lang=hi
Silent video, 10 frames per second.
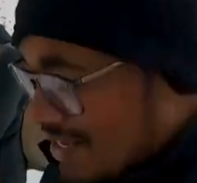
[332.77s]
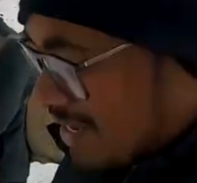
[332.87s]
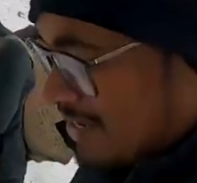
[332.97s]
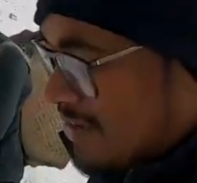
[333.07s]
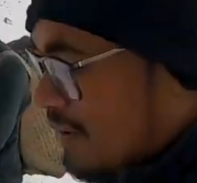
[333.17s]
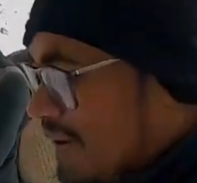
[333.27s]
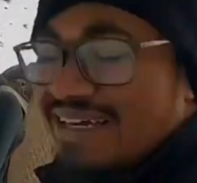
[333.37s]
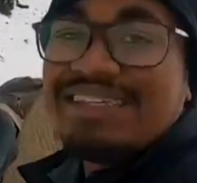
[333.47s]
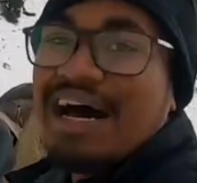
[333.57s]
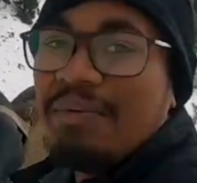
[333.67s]
है
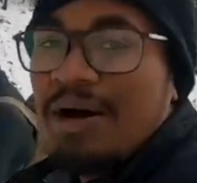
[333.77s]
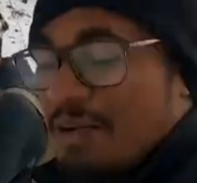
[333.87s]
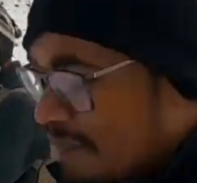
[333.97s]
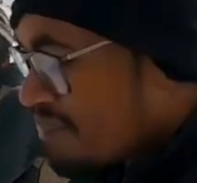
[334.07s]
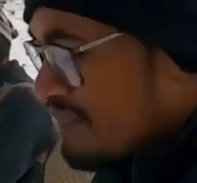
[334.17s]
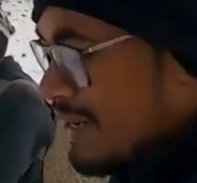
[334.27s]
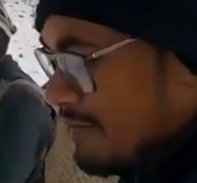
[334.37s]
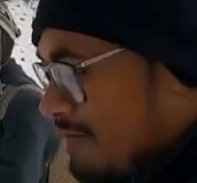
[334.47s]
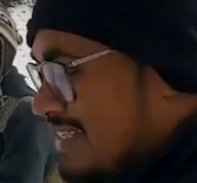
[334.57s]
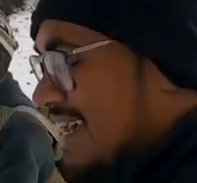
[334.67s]
भाई साहब
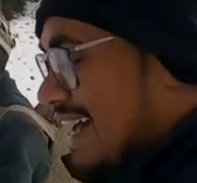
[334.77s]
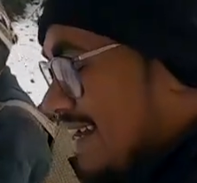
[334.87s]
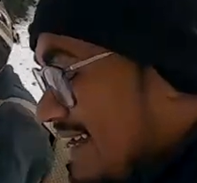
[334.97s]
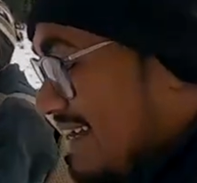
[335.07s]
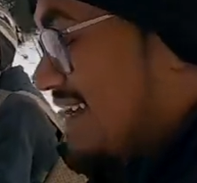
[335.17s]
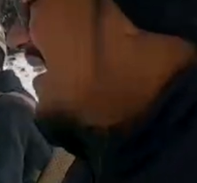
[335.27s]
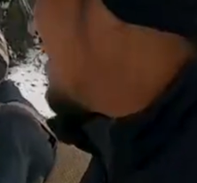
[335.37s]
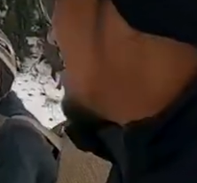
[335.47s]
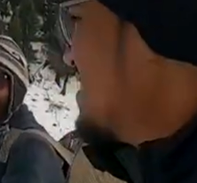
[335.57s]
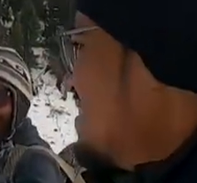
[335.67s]
मज़े आ रहे
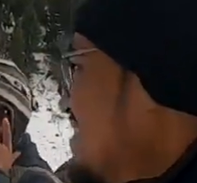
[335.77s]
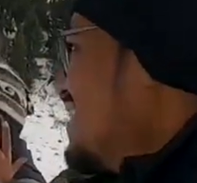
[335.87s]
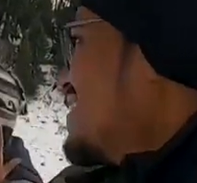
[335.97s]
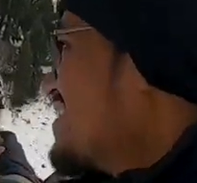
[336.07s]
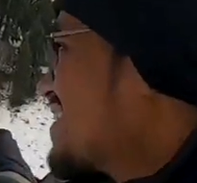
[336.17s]
देख